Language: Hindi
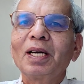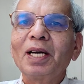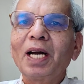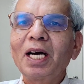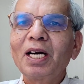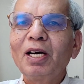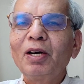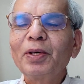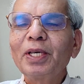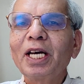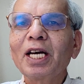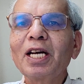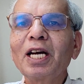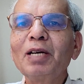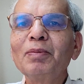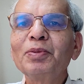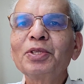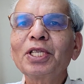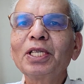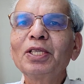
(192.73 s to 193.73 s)
राघव या
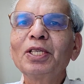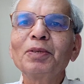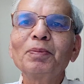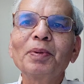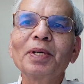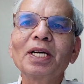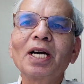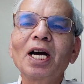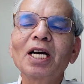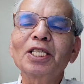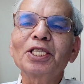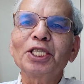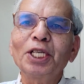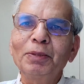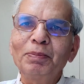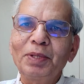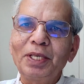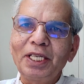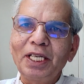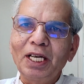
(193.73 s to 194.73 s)
रामचंद्र पर
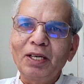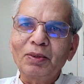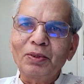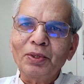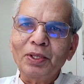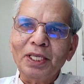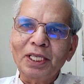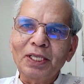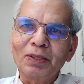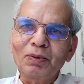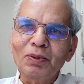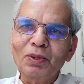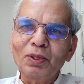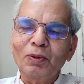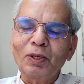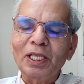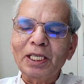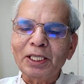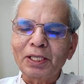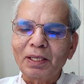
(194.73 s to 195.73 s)
आक्षेप किया उन्होंने
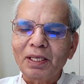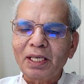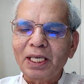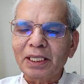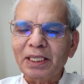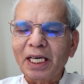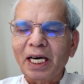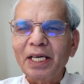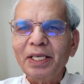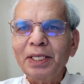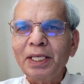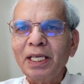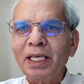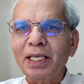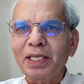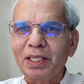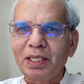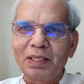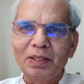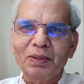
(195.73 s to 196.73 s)
उनको लताड़ने
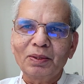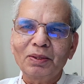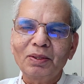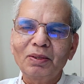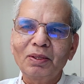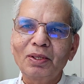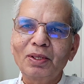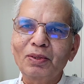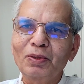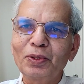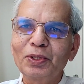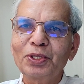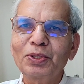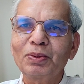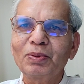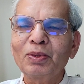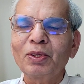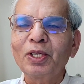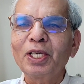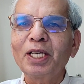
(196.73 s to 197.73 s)
लगी और
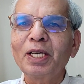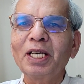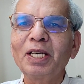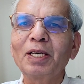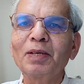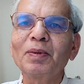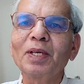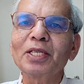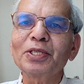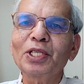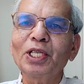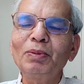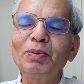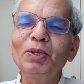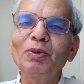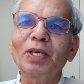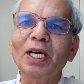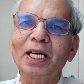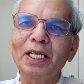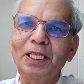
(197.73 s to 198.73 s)
कुछ उन्होंने हंसी
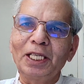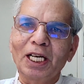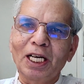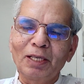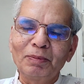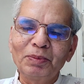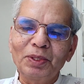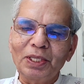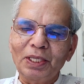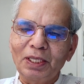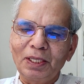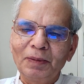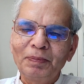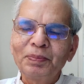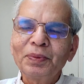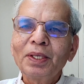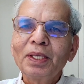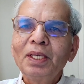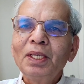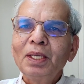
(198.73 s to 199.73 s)
भी उड़ाई राम की
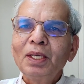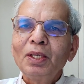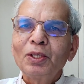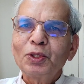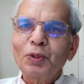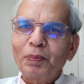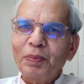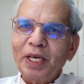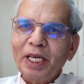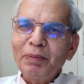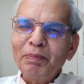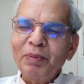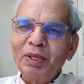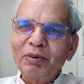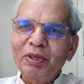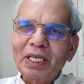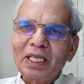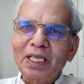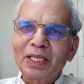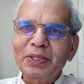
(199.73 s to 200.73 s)
जो प्रेम
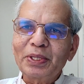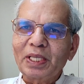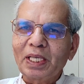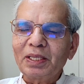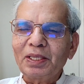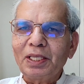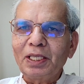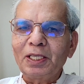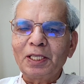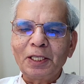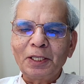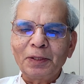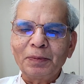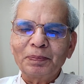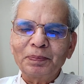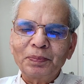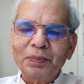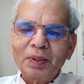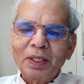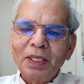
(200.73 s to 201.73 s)
में वे कर सकती थी
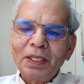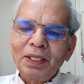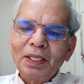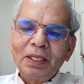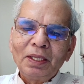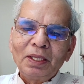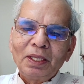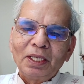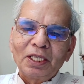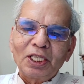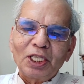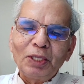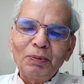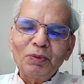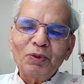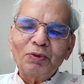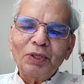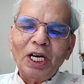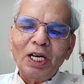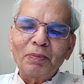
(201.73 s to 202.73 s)

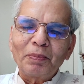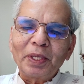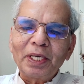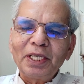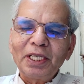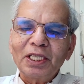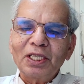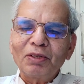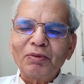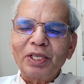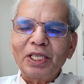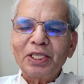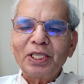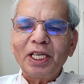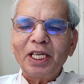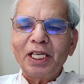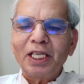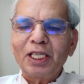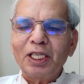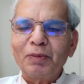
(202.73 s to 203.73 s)
किम त्वा मन्यत
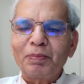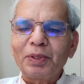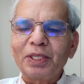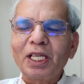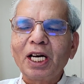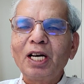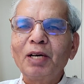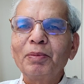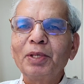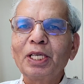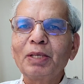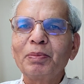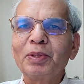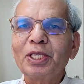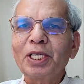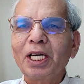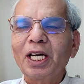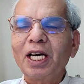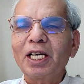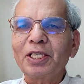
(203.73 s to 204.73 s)
वैदेह पिता में
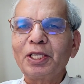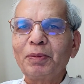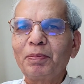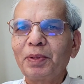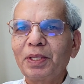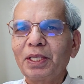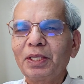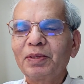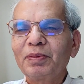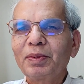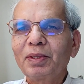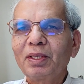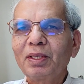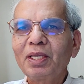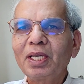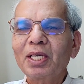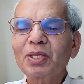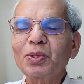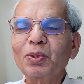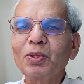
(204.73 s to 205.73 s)
मिथिलाधिप
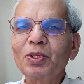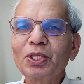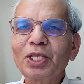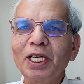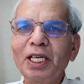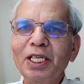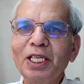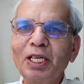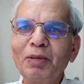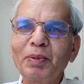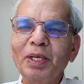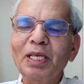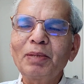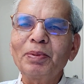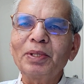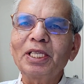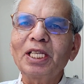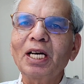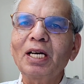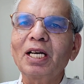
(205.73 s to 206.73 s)
क्या सोच करके मेरे
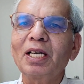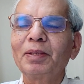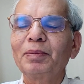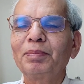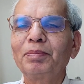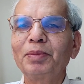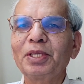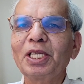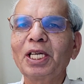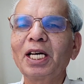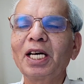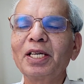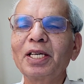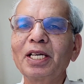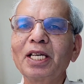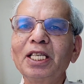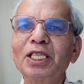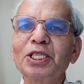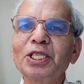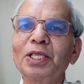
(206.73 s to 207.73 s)
पिता मिथिला
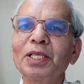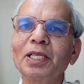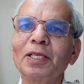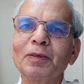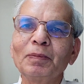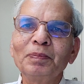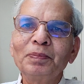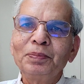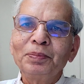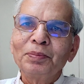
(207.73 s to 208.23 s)
नरेश ने